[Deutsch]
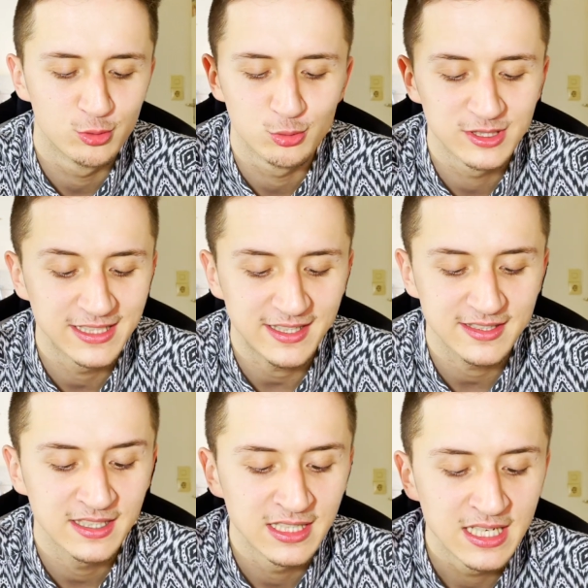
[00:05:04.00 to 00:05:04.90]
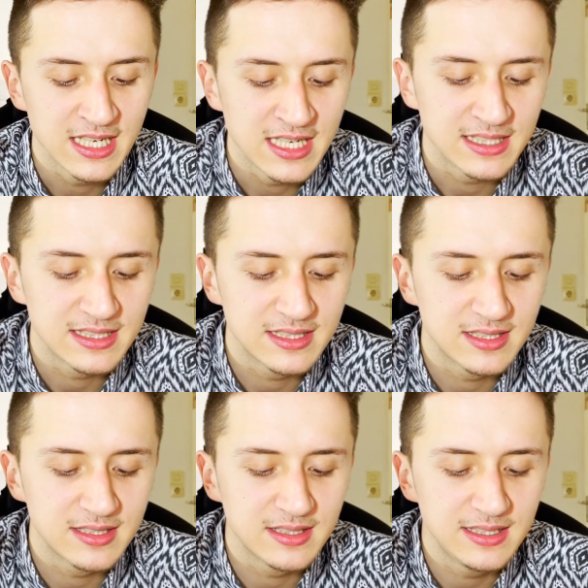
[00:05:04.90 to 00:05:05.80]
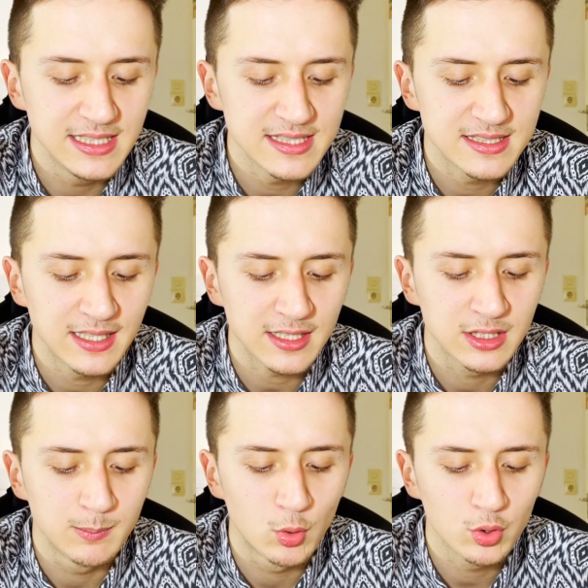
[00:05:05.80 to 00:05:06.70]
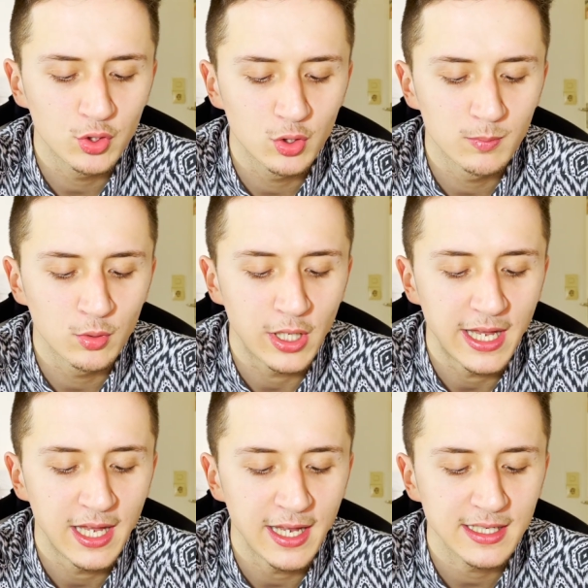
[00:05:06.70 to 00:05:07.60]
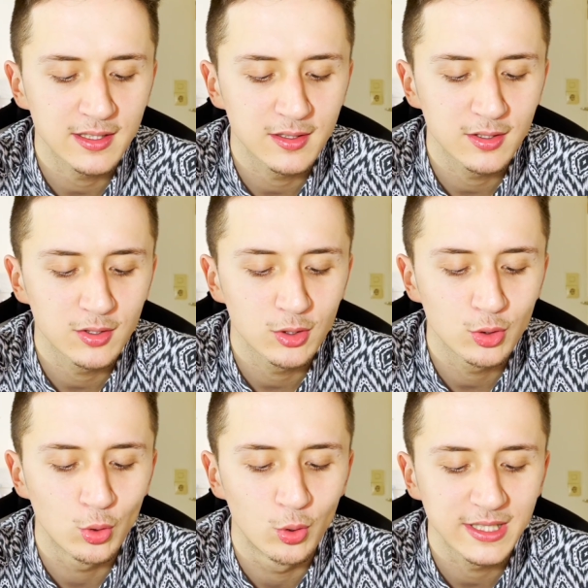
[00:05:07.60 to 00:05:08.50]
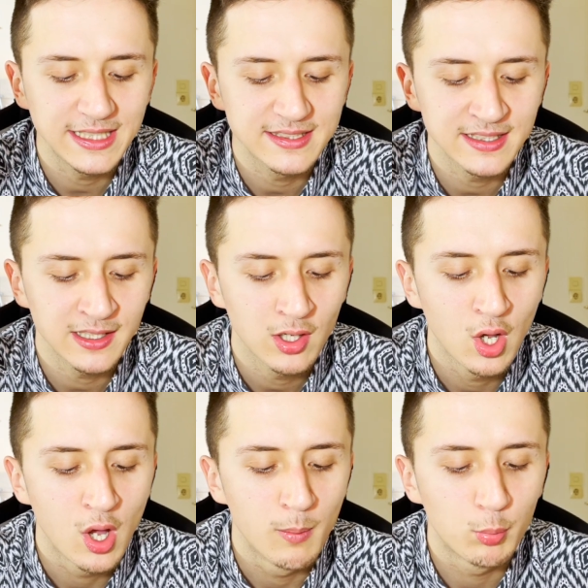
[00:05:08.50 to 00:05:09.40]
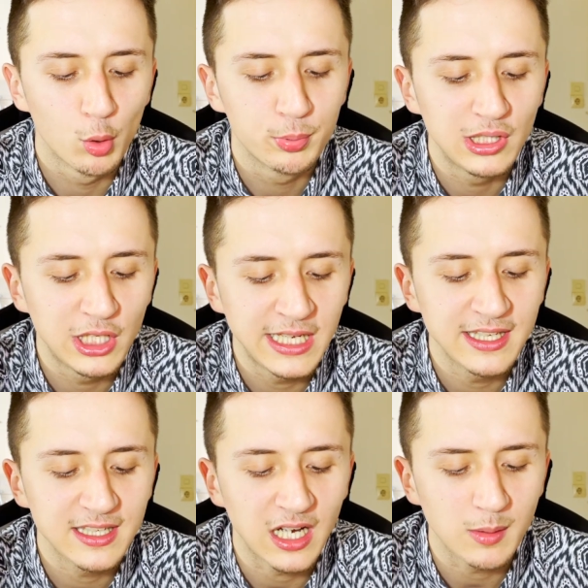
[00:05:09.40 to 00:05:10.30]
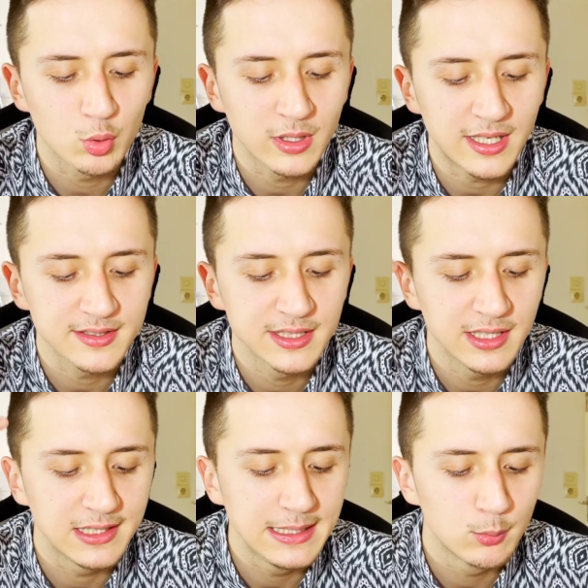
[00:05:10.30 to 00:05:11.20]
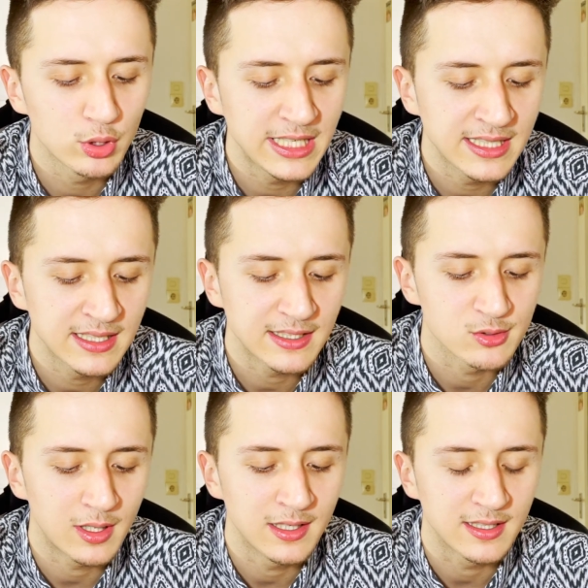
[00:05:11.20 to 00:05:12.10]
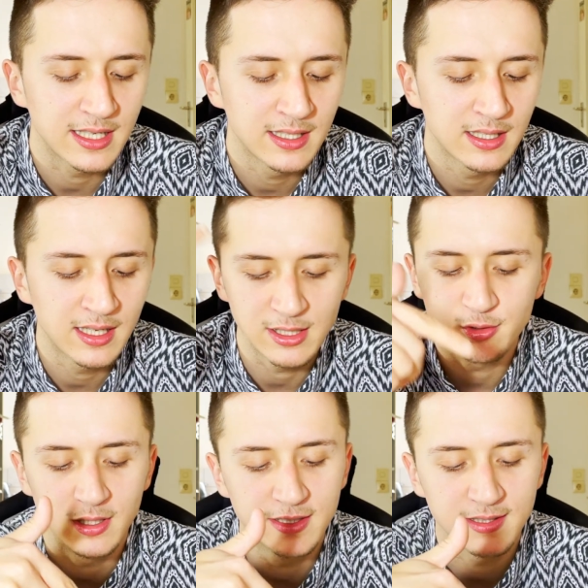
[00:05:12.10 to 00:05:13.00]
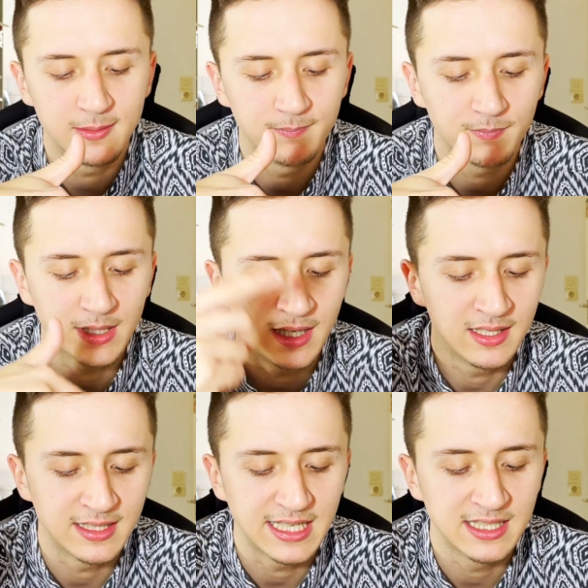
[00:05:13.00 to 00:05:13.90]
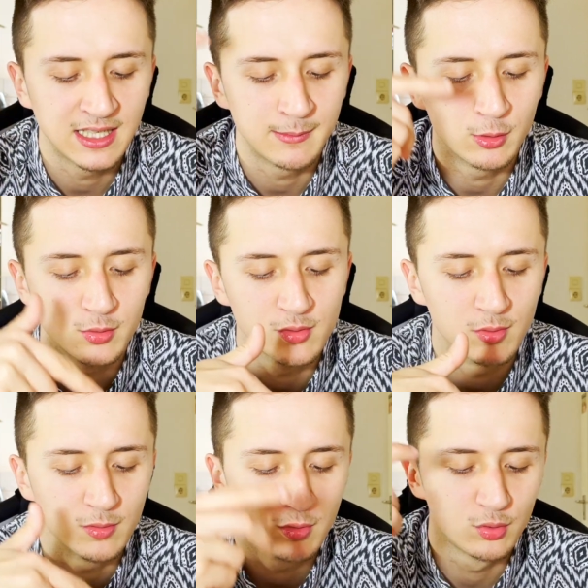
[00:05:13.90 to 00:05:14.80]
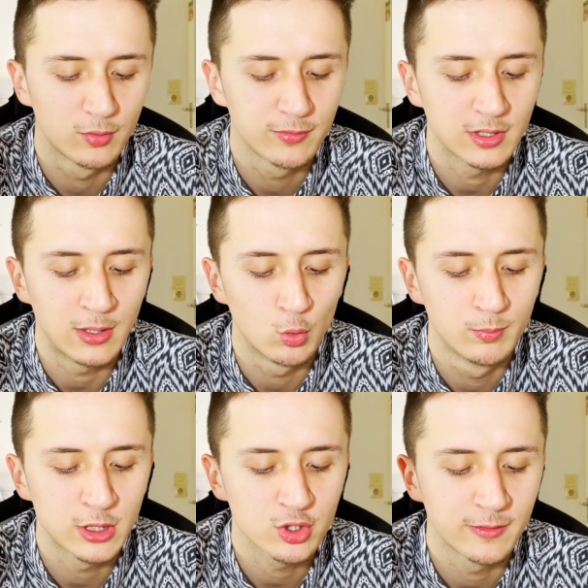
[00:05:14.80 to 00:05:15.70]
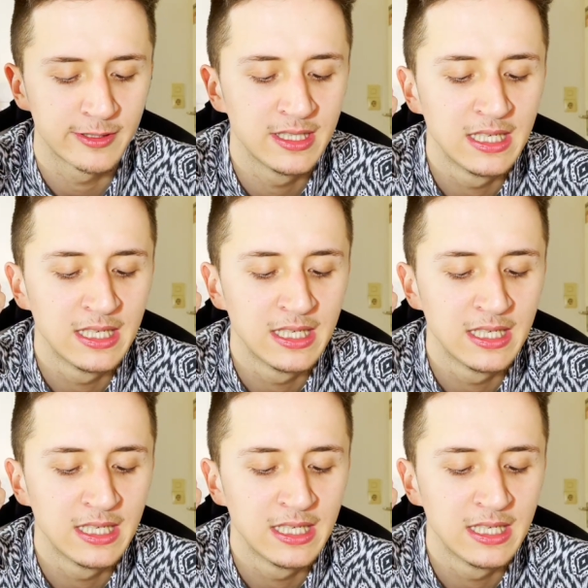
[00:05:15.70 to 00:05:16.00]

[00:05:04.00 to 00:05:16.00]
Succinate, Disterdimonium, Hektorite, Propylene, Carbonate, Limonene, also Allergene, also halt ähm, ja, Allergene, aber auch so Duftaromastoffe,